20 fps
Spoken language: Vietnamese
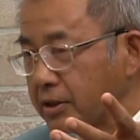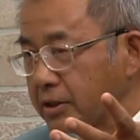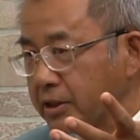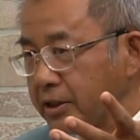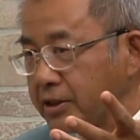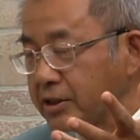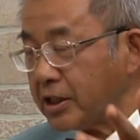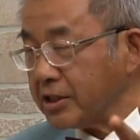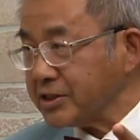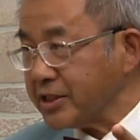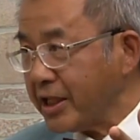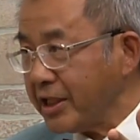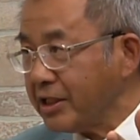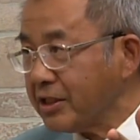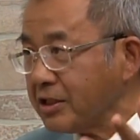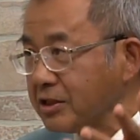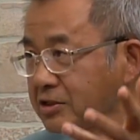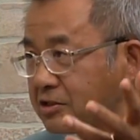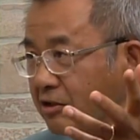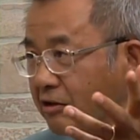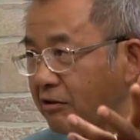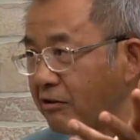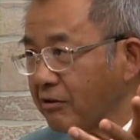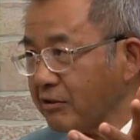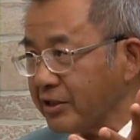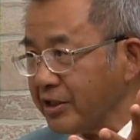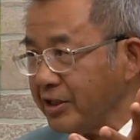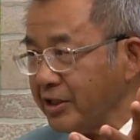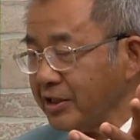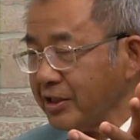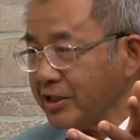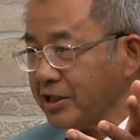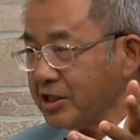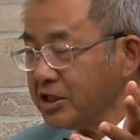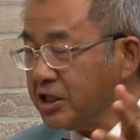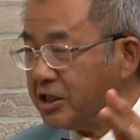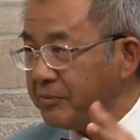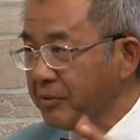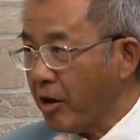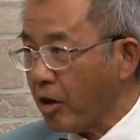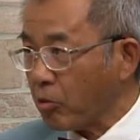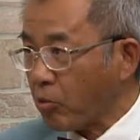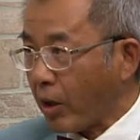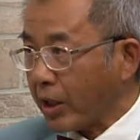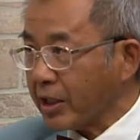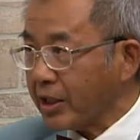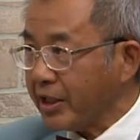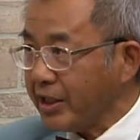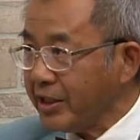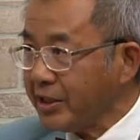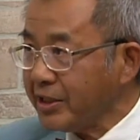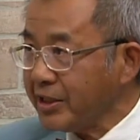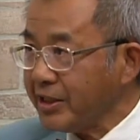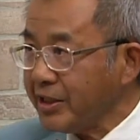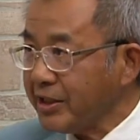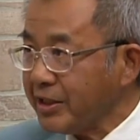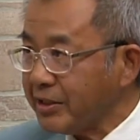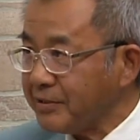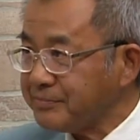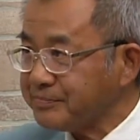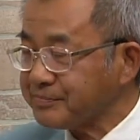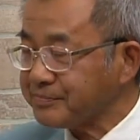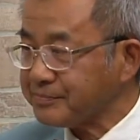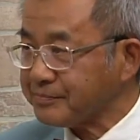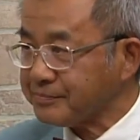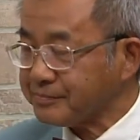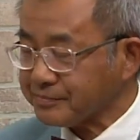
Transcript: cái tờ giấy đó cho cái cái người mà họ quản lý cái um,